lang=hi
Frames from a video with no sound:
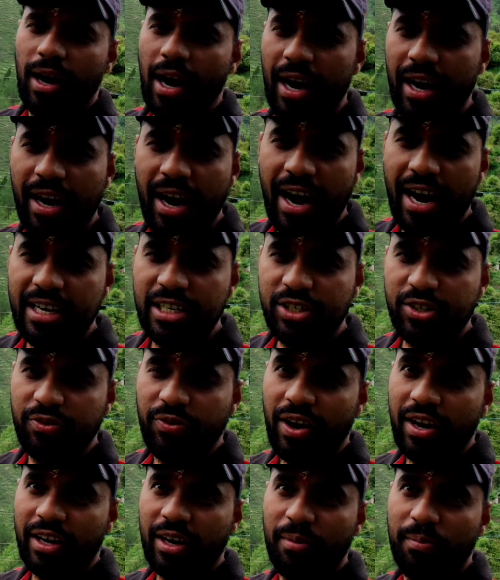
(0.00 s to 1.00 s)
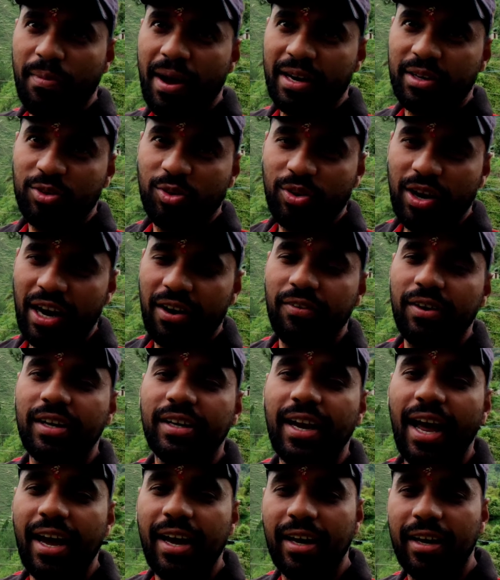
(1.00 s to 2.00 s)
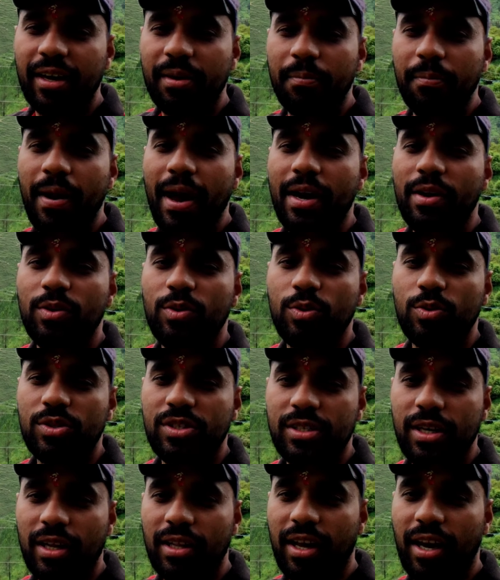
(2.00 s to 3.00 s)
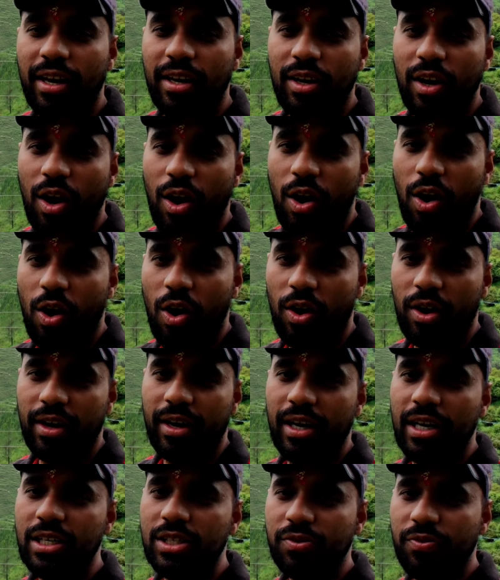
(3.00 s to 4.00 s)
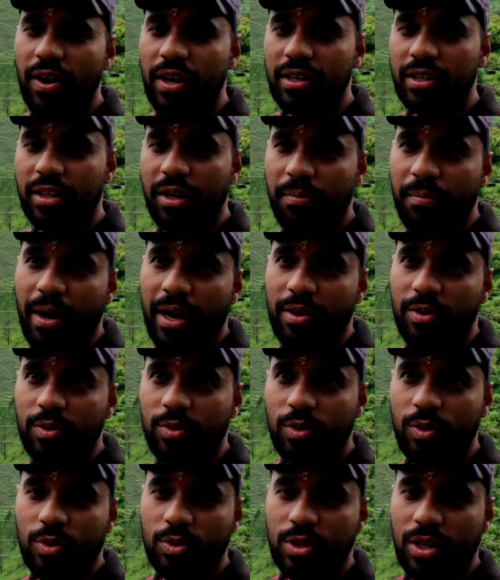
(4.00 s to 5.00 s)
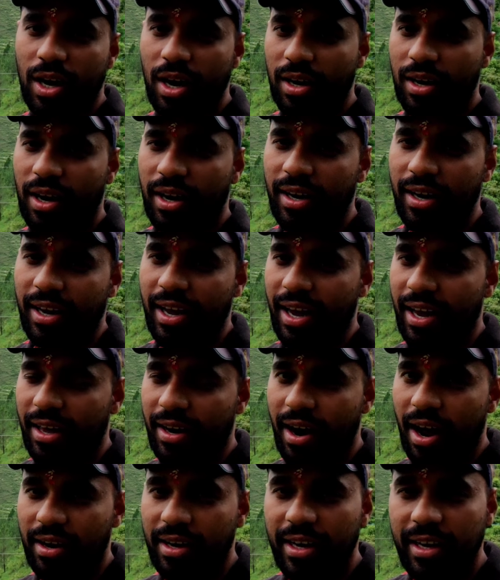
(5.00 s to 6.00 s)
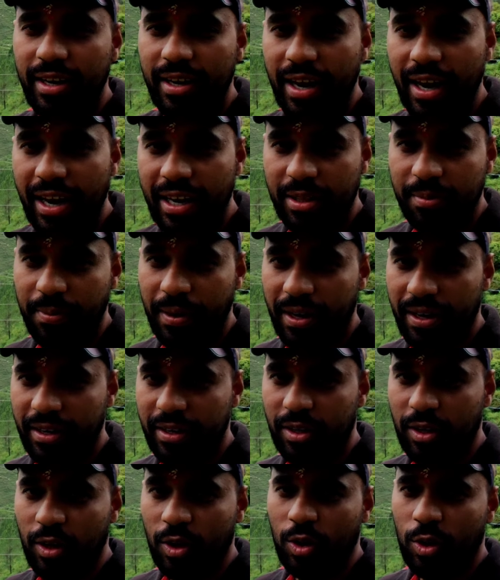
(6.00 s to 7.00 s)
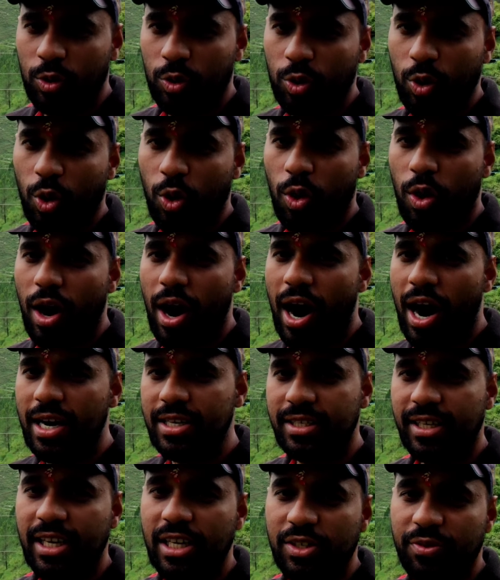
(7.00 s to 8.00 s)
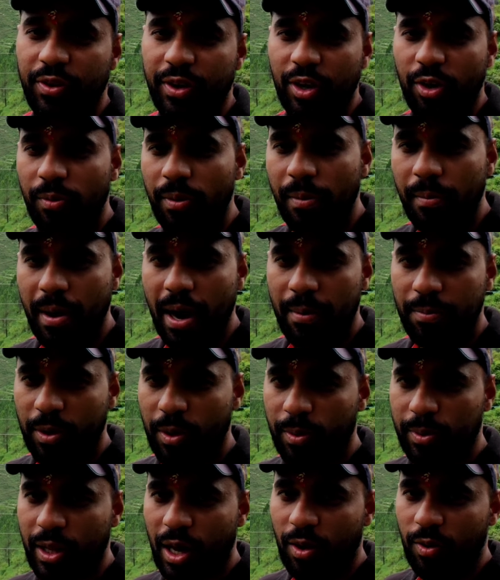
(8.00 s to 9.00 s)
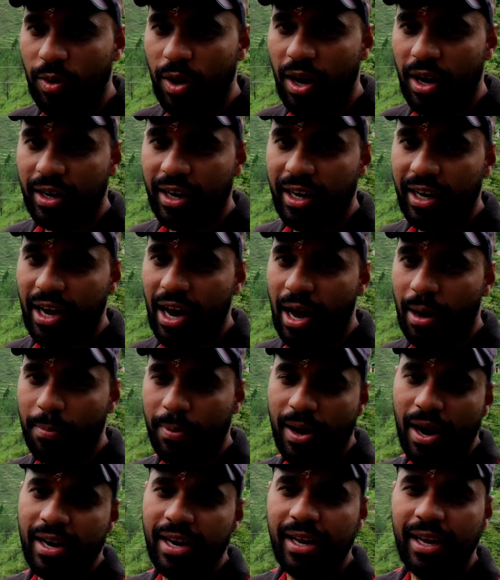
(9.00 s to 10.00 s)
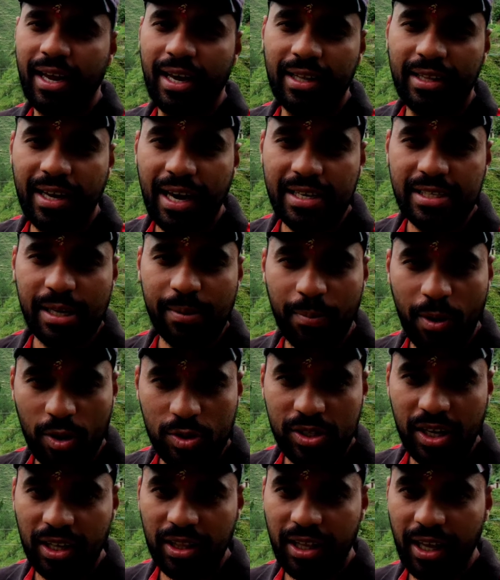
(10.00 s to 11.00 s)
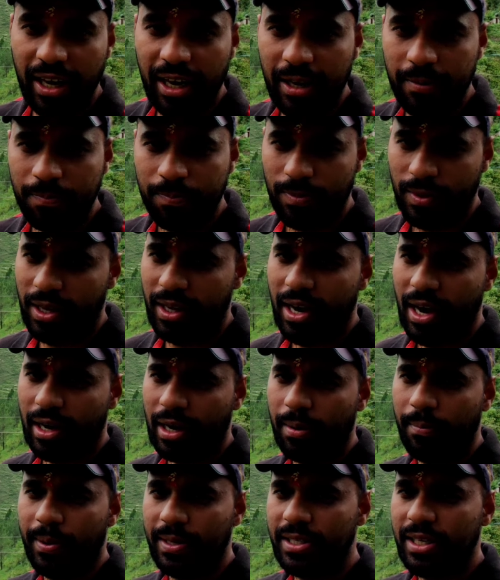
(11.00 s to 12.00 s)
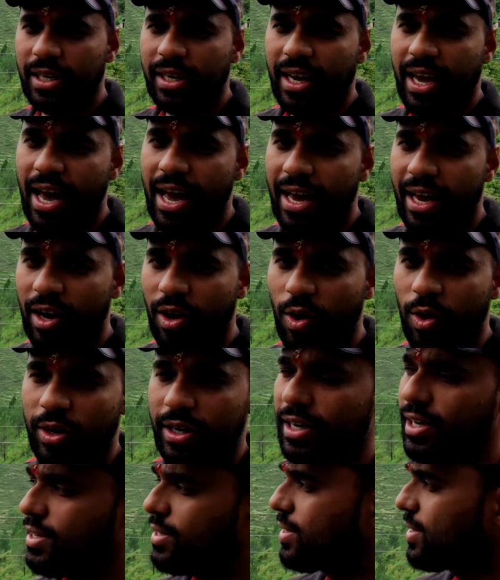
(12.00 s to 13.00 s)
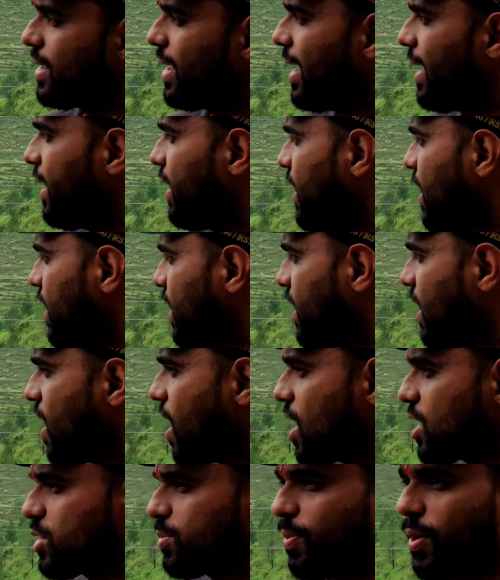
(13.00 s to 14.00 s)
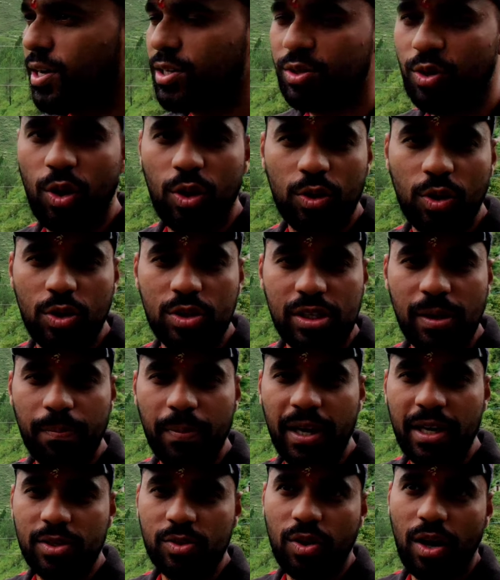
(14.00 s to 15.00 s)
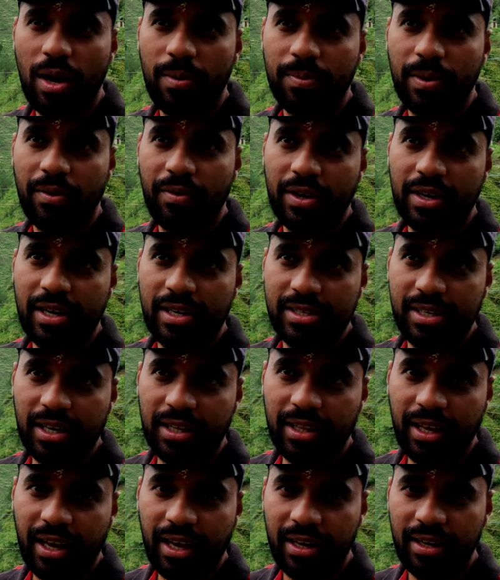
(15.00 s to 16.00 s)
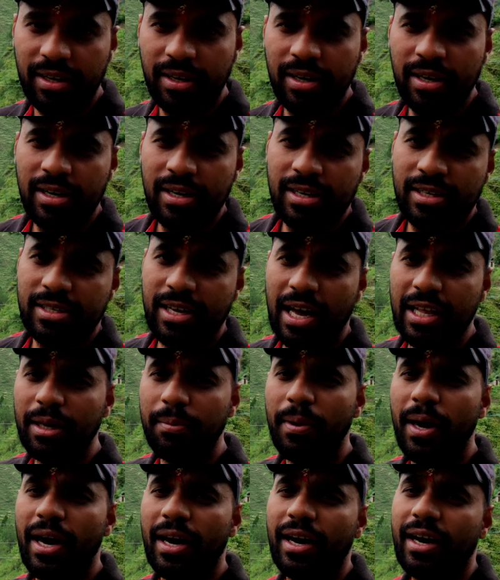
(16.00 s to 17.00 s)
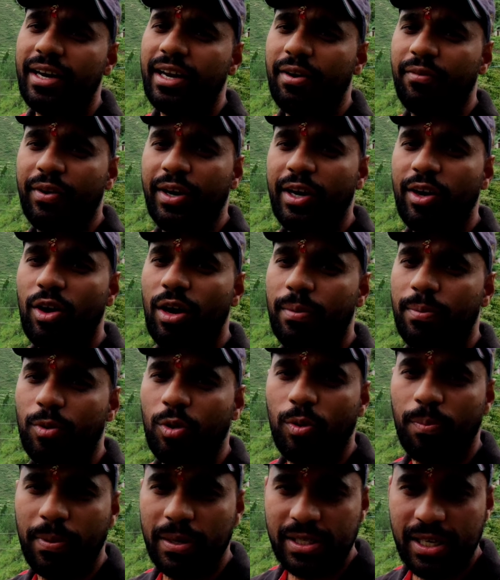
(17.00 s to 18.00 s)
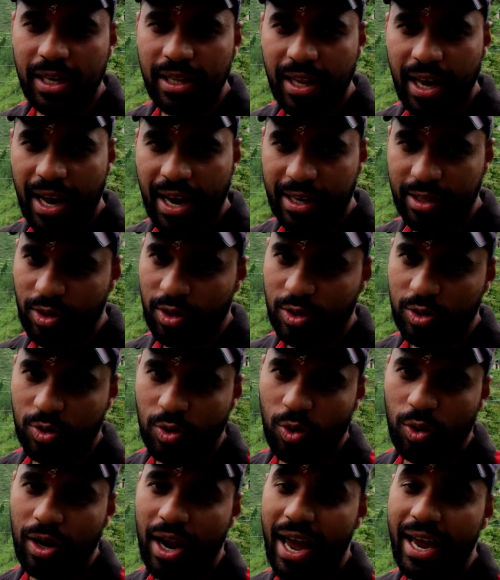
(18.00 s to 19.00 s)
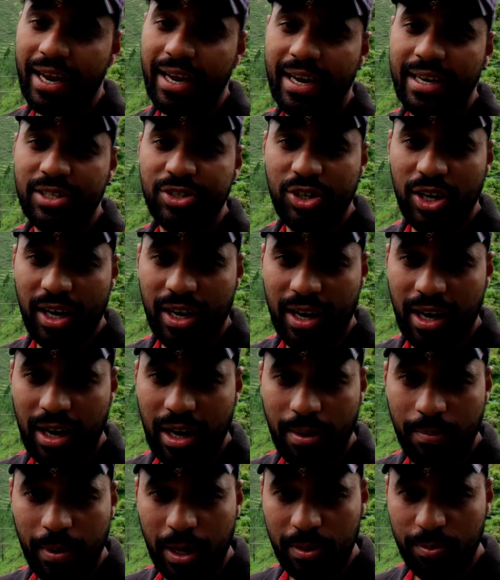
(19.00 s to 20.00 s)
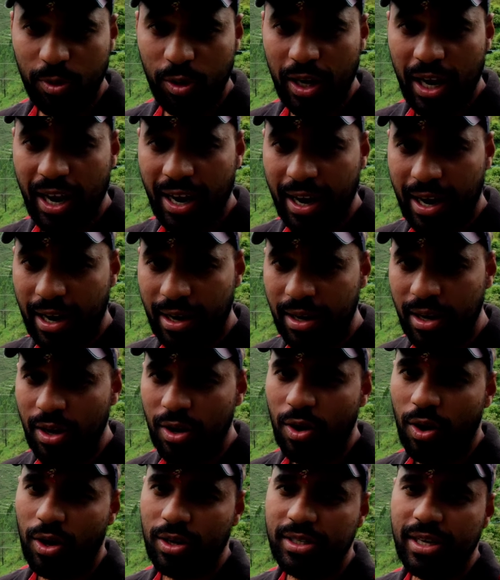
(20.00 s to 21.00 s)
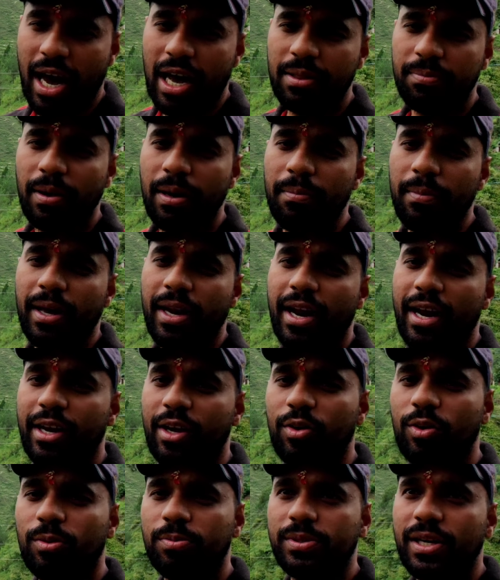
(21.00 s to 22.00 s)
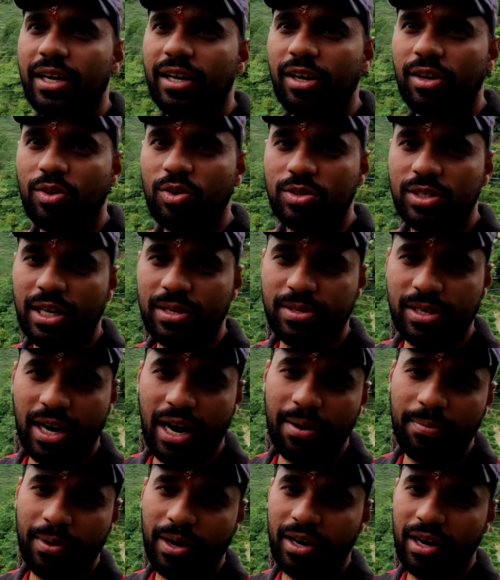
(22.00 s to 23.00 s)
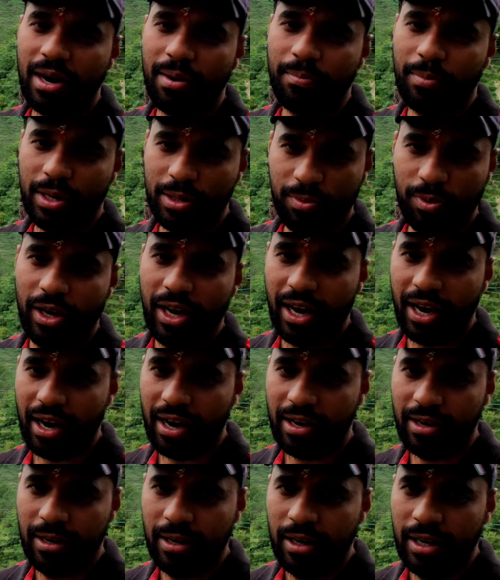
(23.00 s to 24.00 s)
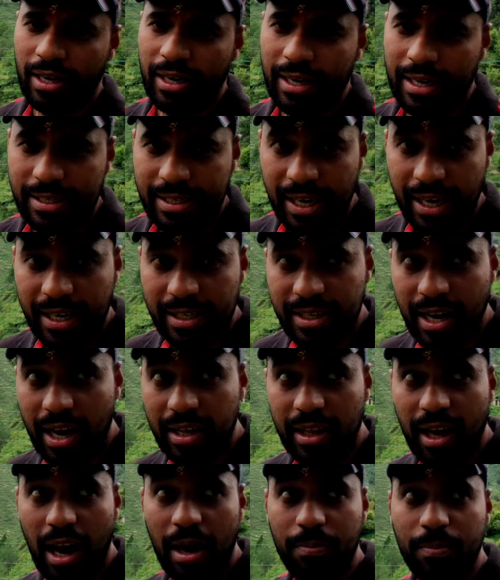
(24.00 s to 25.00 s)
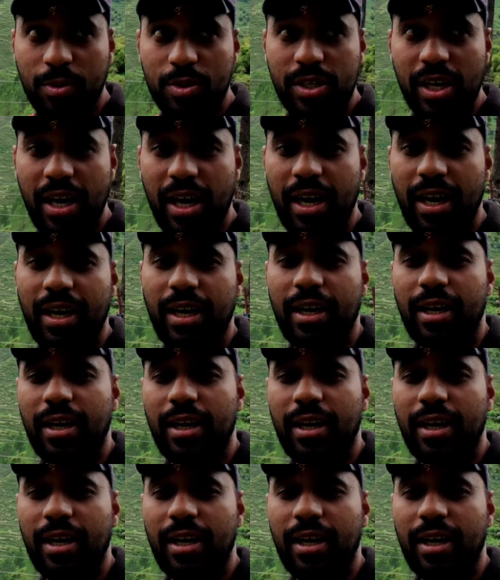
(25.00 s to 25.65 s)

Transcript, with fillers: हाय गाइस वेलकम बैक टू ट्रैवलिंग टाइगर मैं हूं चंदन और इस वक्त मैं हूं उत्तराखंड के रानी खेत में तो आज की इस वीडियो में मैं आपको बताऊंगा कि आप रानी खेत कैसे पहुंच सकते हैं यहाँ का बजट क्या है और इस एरिए के आसपास कौन कौन से प्लेस को आप कवर कर सकते हैं साथ ही में अगर ये वीडियो आपको पसंद आए तो इसको लाइक एंड शेयर करना मत भूलिएगा और साथ में मेरे यूट्यूब चैनल को सब्सक्राइब करना मत भूलिएगा इसी के साथ आप मुझे